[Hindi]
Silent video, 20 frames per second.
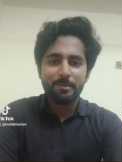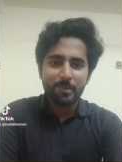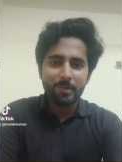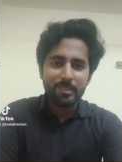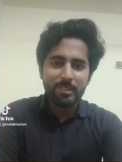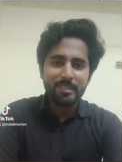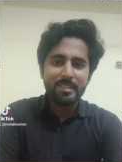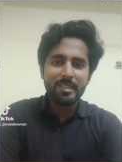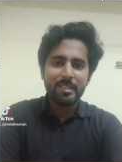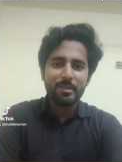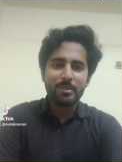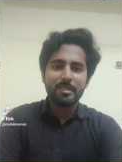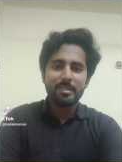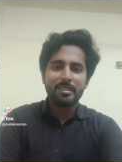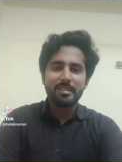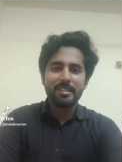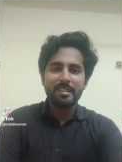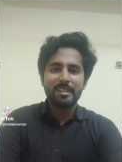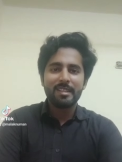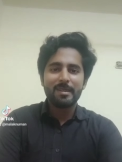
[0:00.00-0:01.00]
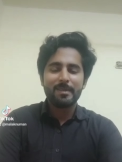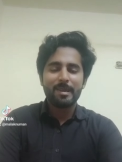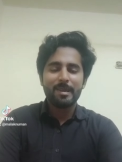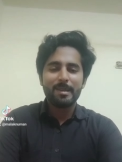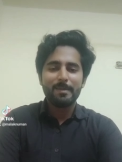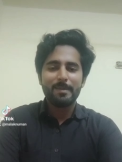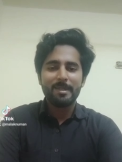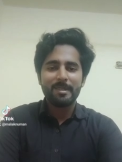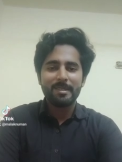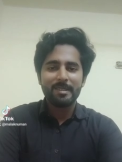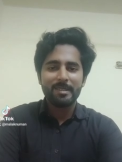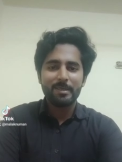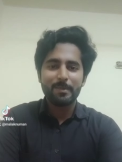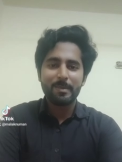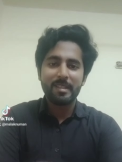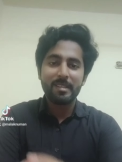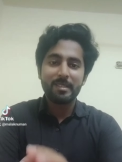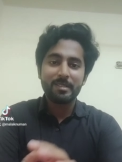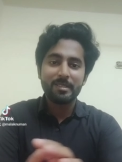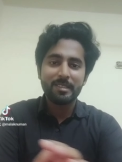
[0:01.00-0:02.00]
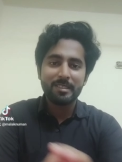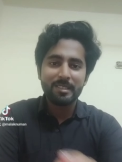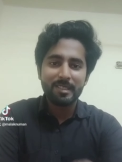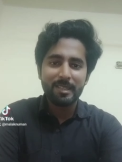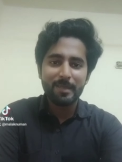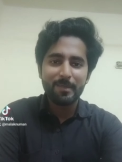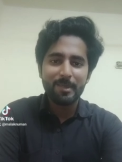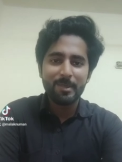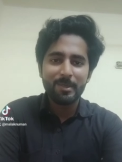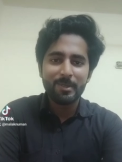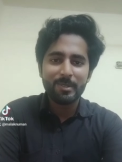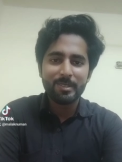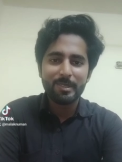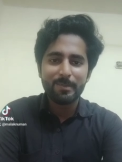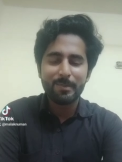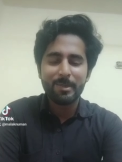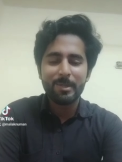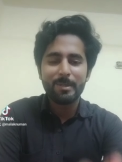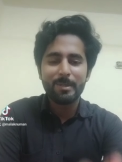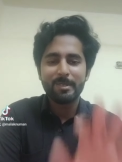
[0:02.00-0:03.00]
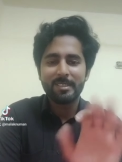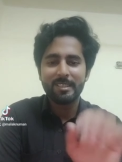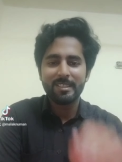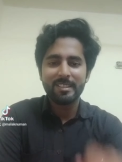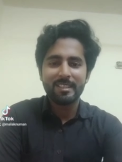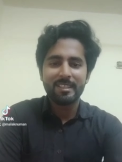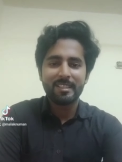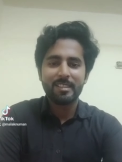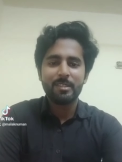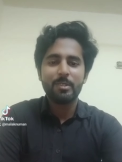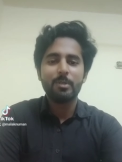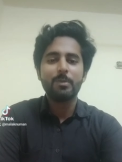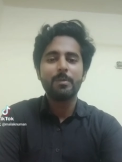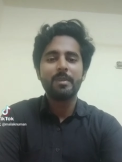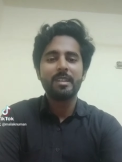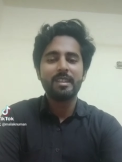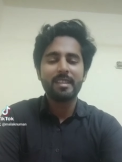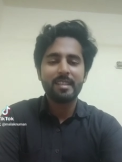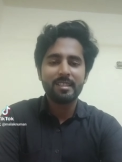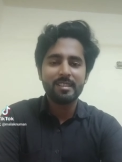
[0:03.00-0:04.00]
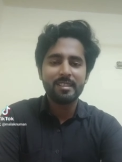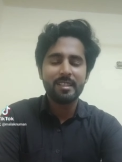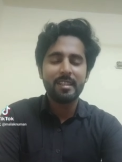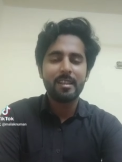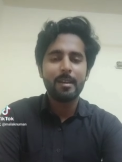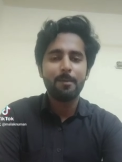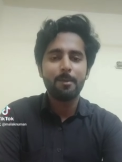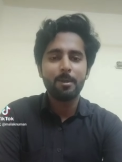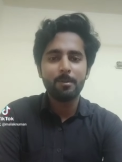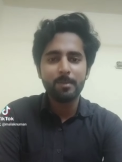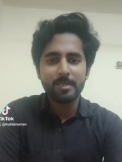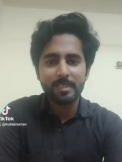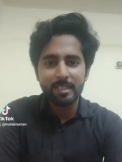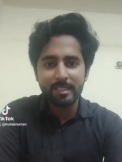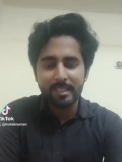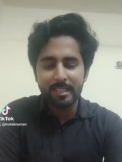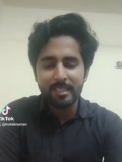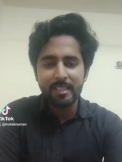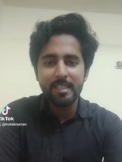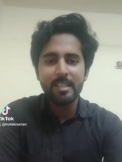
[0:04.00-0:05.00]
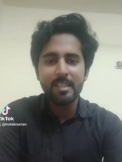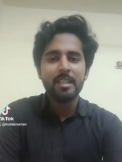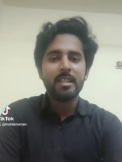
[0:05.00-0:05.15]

मुझसे तो इतनी कमाल बनती है कि मेरे जितने भी दोस्त हैं बहुत पसंद करते हैं तो उम्मीद है इनशाला आपको भी पसंद आएगी